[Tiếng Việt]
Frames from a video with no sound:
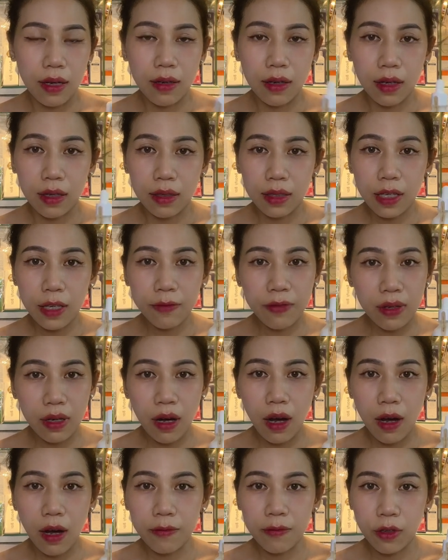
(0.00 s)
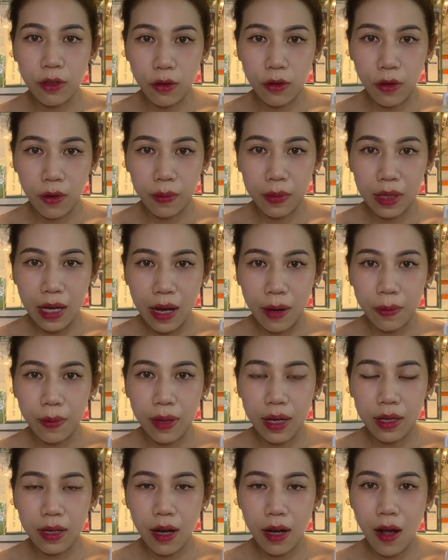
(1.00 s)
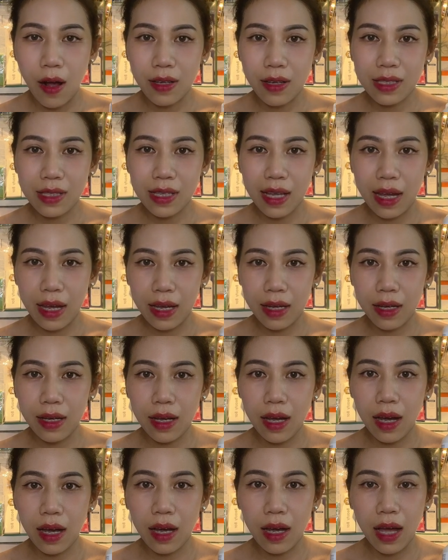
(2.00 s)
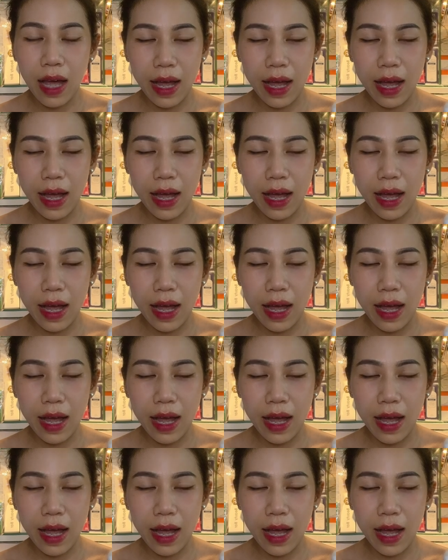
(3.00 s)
à, cái phức hợp vừa rồi mình đọc á, nó sẽ à,